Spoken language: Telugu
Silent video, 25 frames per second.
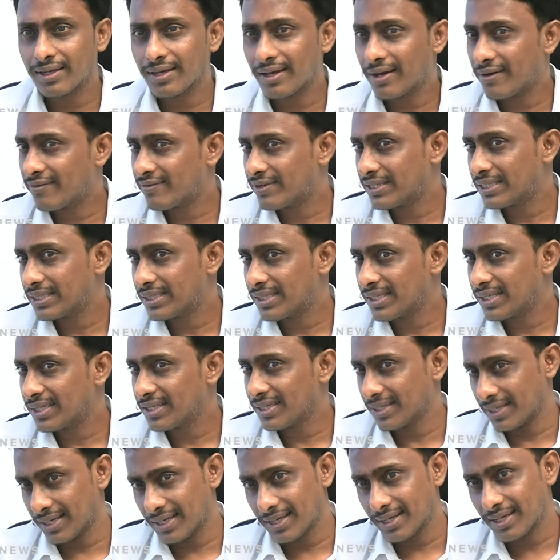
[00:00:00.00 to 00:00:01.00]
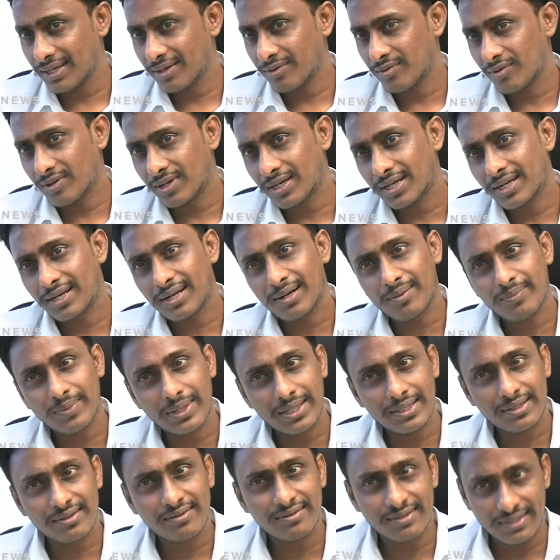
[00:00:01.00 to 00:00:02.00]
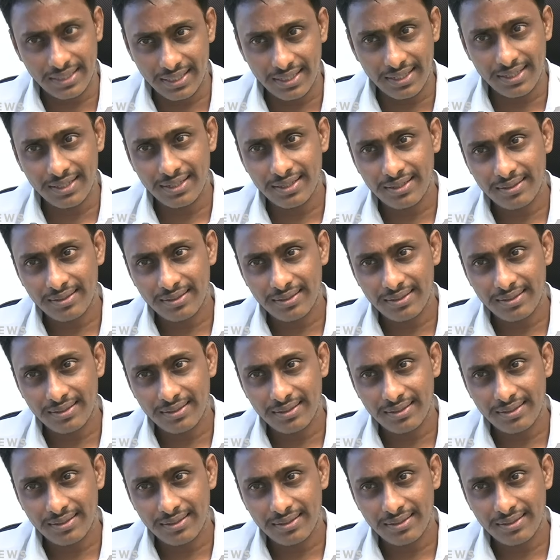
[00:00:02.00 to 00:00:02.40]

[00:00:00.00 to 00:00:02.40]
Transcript: అవంతి గే గోరంట్ల మాధవ్ గే